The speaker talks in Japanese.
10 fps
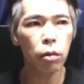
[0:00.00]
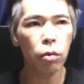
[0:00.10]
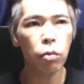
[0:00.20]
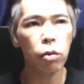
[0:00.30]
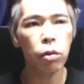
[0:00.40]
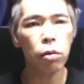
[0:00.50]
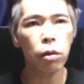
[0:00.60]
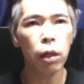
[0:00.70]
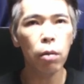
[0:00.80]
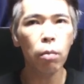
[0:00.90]
登録数
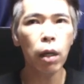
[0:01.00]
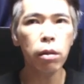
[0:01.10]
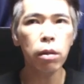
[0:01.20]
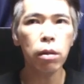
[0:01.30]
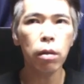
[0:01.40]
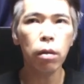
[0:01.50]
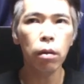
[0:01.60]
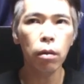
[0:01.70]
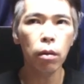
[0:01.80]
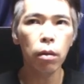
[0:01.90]
2万
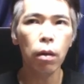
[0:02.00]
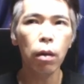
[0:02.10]
の